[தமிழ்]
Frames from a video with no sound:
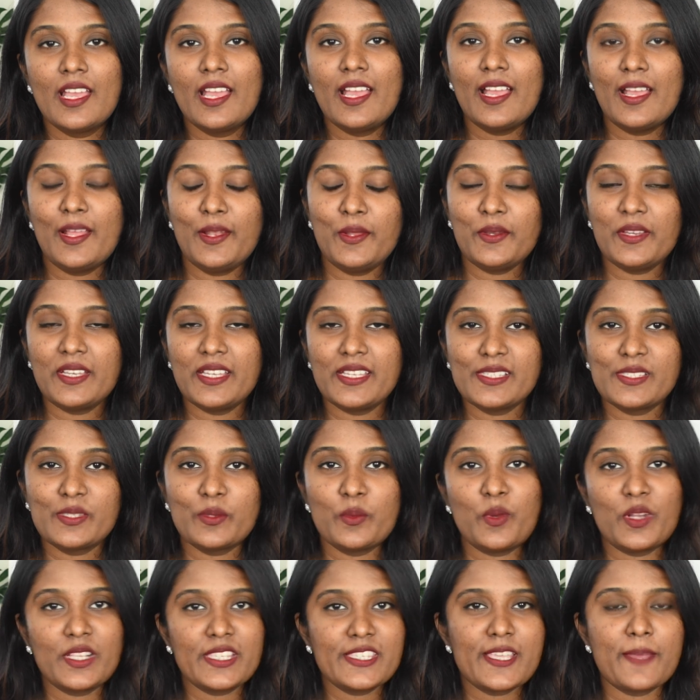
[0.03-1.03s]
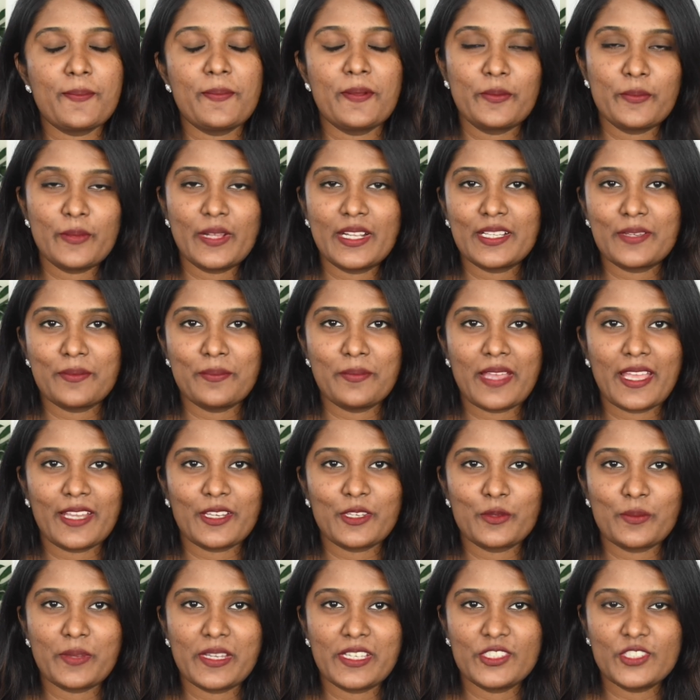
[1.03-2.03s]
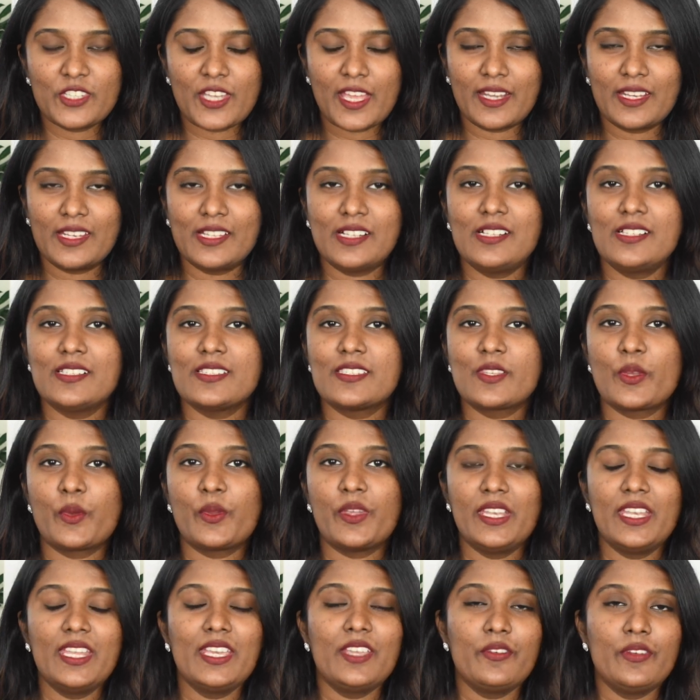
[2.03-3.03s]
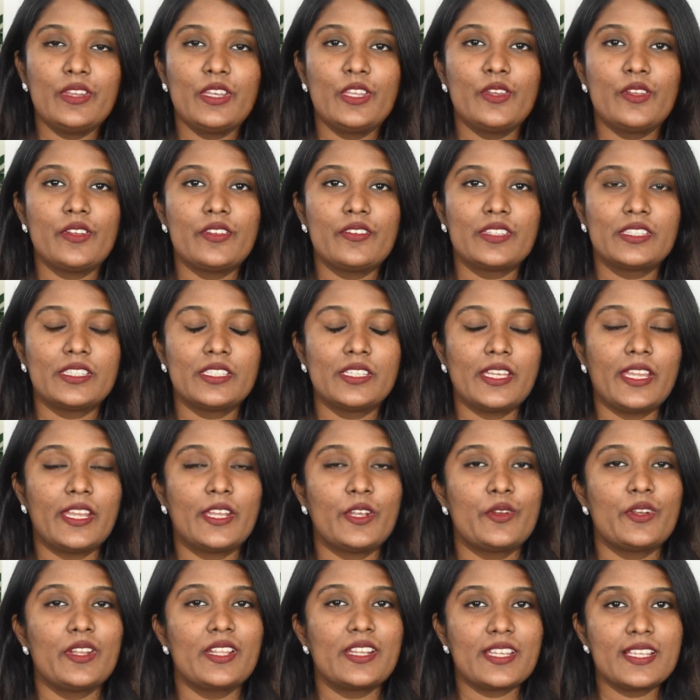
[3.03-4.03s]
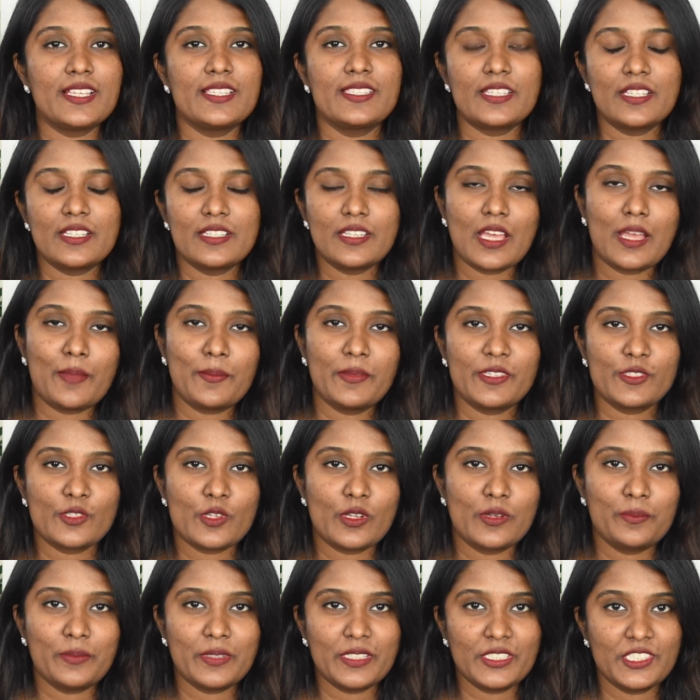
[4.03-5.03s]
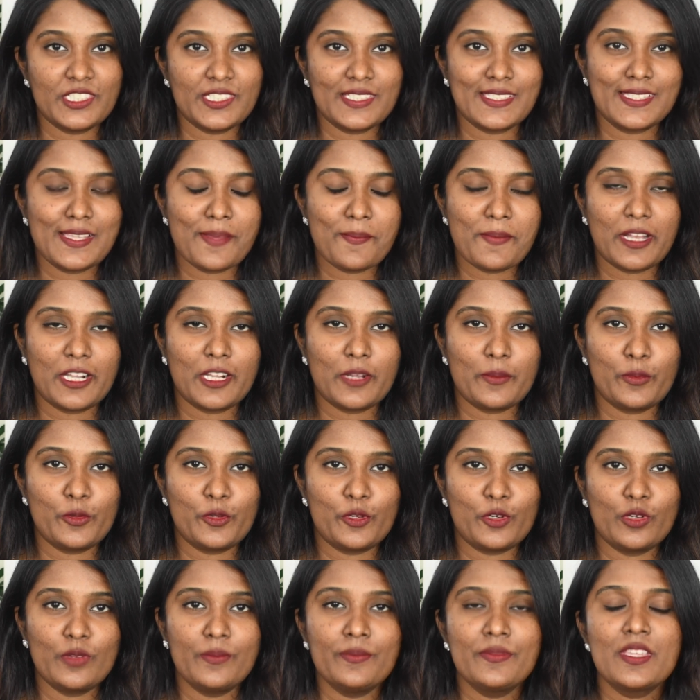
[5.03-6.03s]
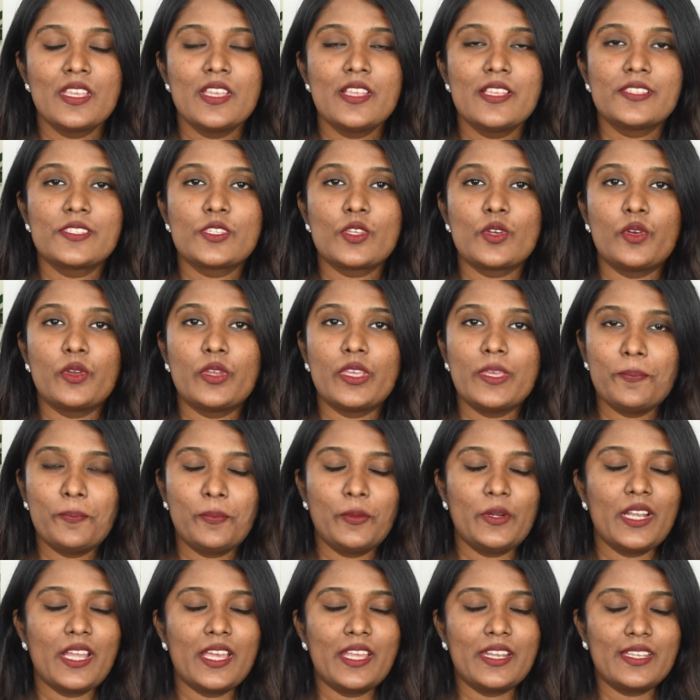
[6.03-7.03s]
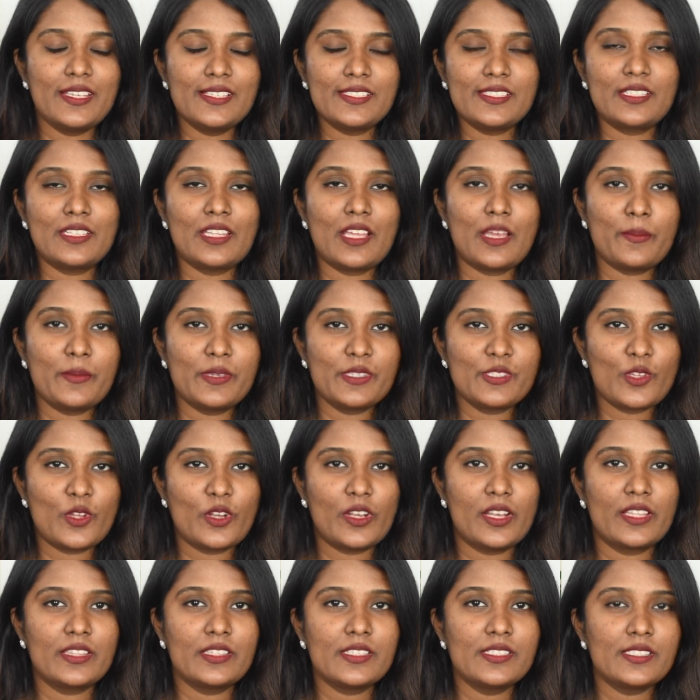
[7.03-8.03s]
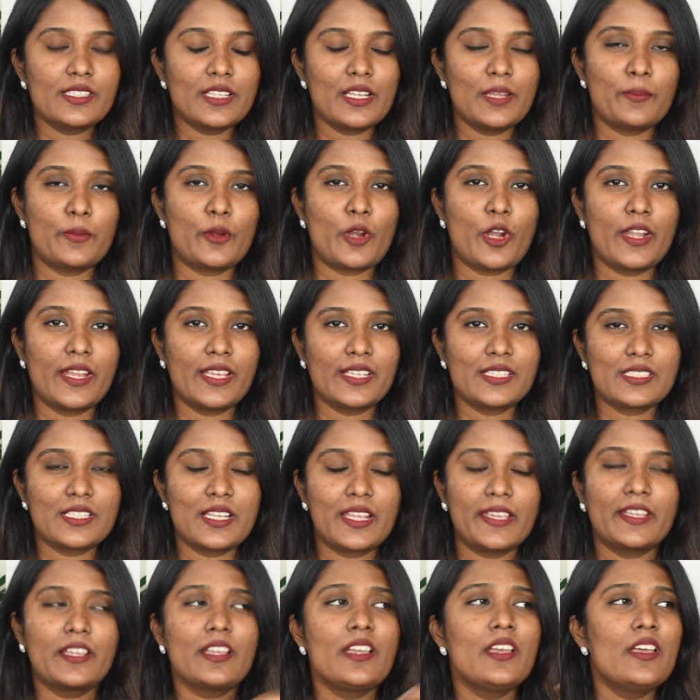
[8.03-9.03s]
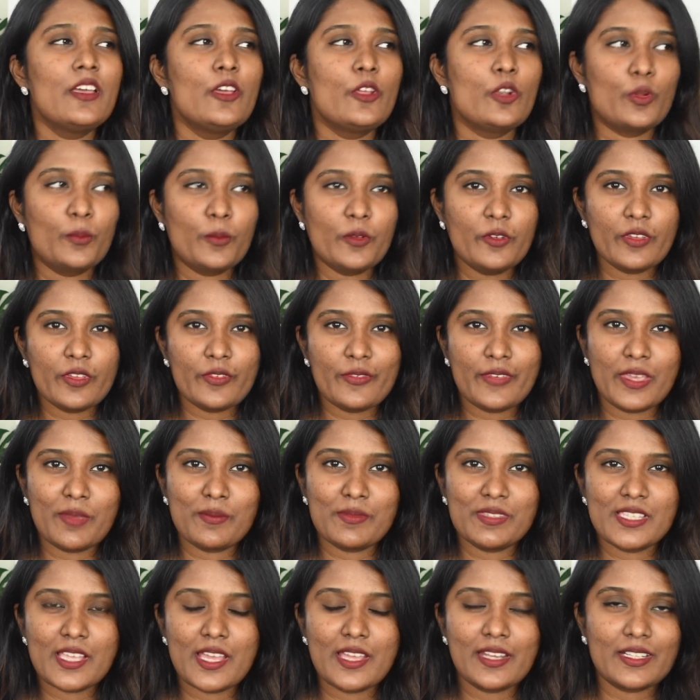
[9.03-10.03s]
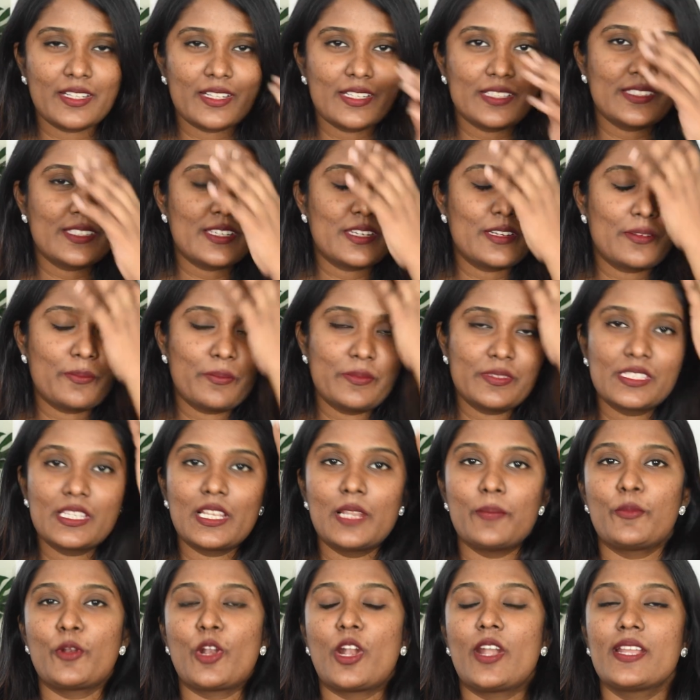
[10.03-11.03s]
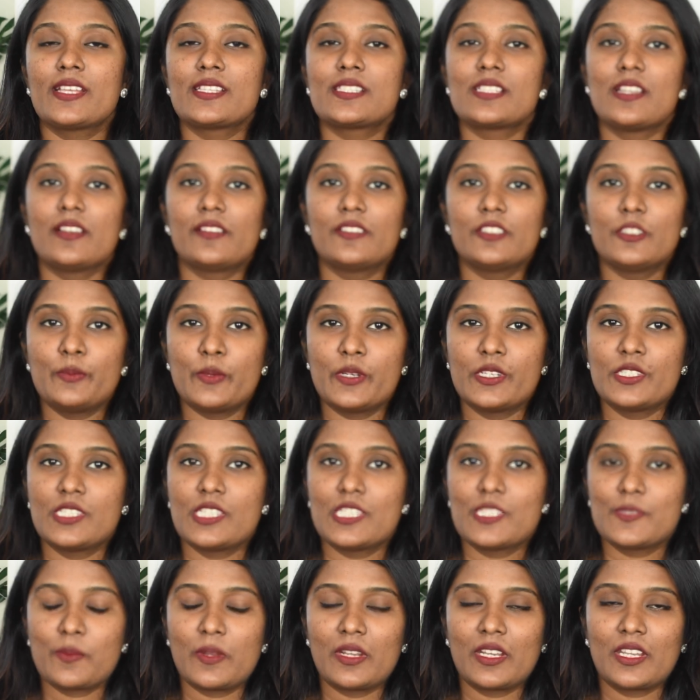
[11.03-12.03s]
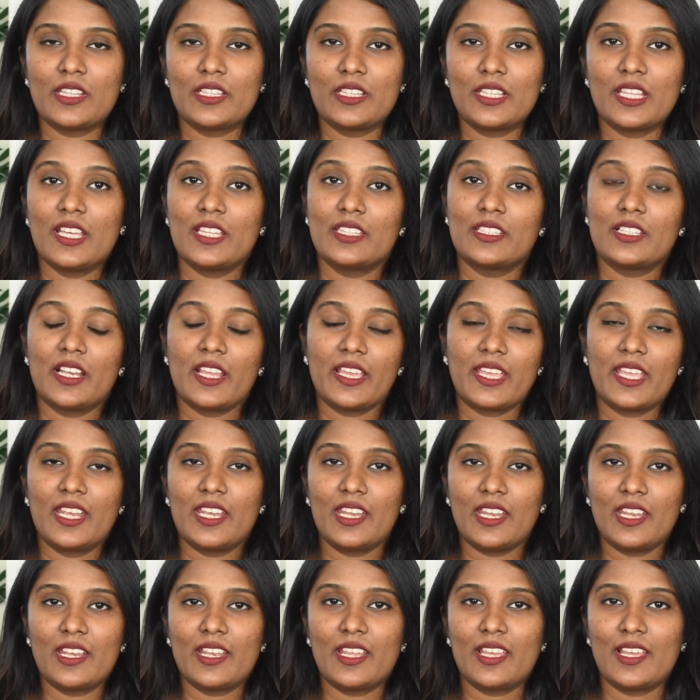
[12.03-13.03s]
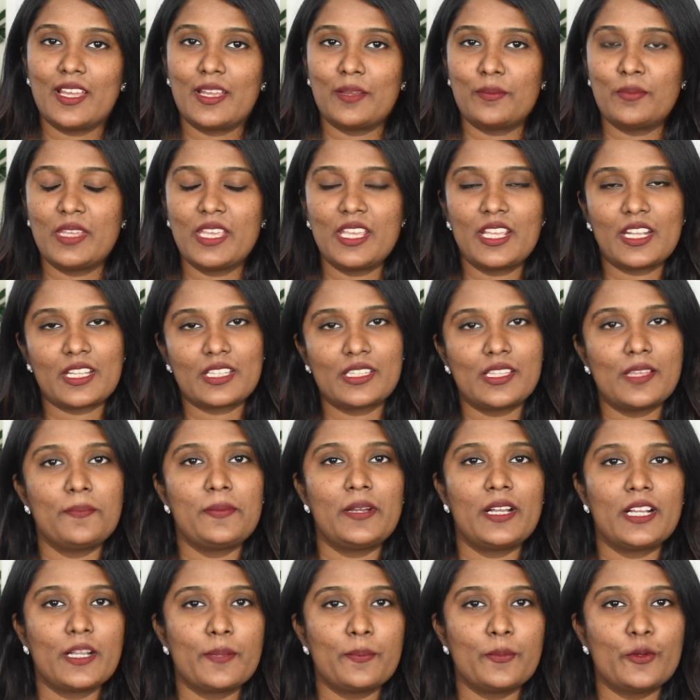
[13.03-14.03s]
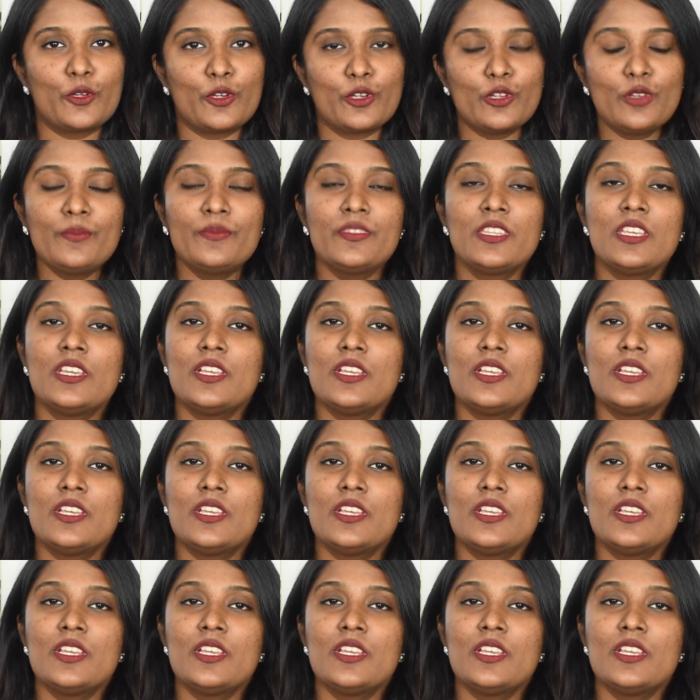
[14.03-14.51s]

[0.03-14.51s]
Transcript: ஹலோ கைஸ் வாட்ஸ்அப் அண்ட் வெல்கம் பேக் டு மை சேனல் ஸோ இன்னைக்கு வீடியோவில் வந்து என்னோட ரீசெண்ட் அமேசான் பர்ச்சேஸ் தான் பார்க்க போகிறோம் ஸோ இப்போ நான் ரீசெண்டாக அமேசான்லேருந்து சில ப்ராடக்ட்ஸ் லைக் ரொம்பவே ஃபேமஸாக இருக்கிற சில சில ப்ராடக்ட்ஸ்லாம் வந்து பர்ச்சேஸ் பண்ணியிருந்தேன் அதெல்லாம் என்னென்ன அப்படிங்கிறத பார்க்க போகிறோம்